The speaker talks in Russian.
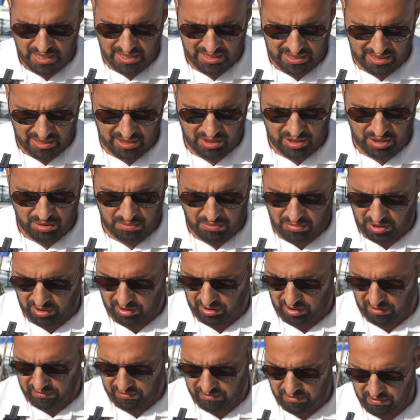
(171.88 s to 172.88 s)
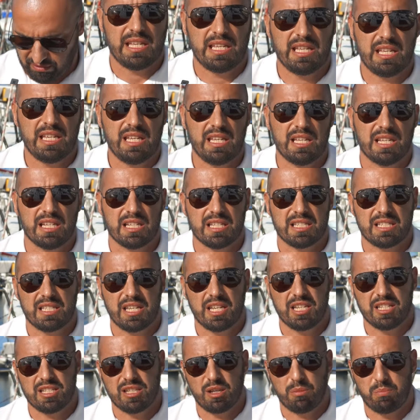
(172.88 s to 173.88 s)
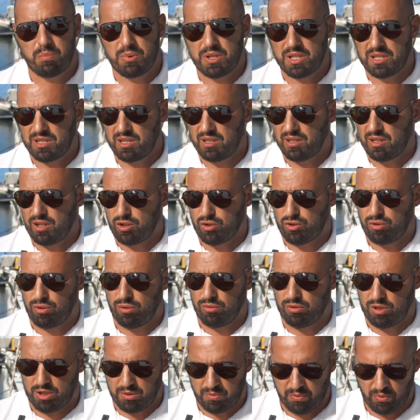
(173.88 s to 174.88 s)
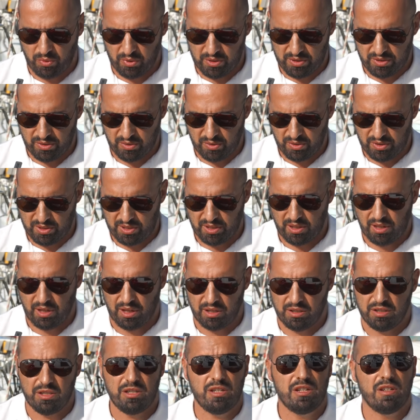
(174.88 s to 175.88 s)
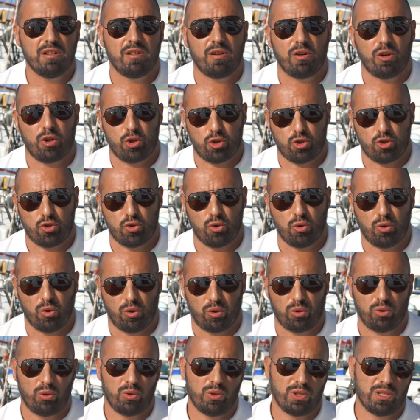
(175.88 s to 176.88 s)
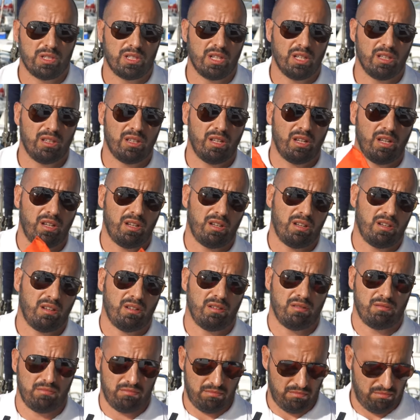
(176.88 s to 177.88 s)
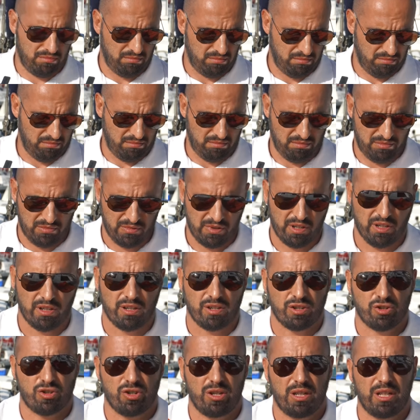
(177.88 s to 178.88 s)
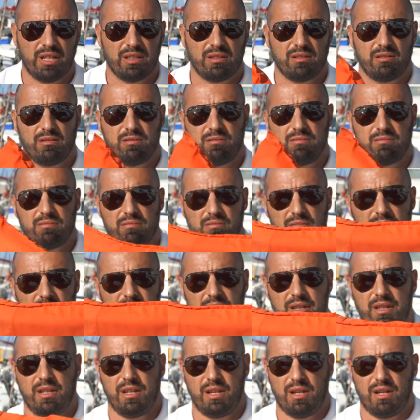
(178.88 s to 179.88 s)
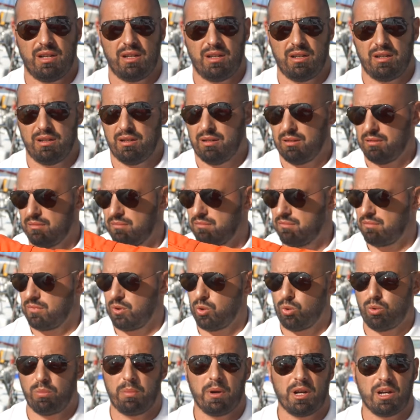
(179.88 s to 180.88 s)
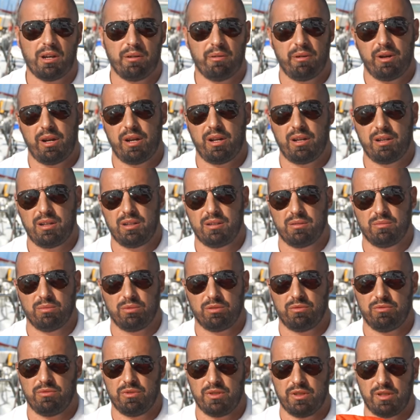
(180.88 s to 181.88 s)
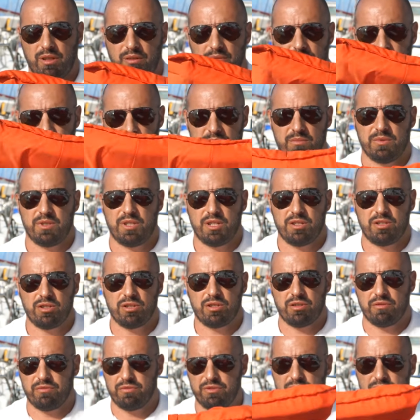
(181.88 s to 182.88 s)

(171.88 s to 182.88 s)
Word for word: сантиметров. И здесь написано, что он используется near shore. То есть это жилет для, грубо говоря, вот вы там едете в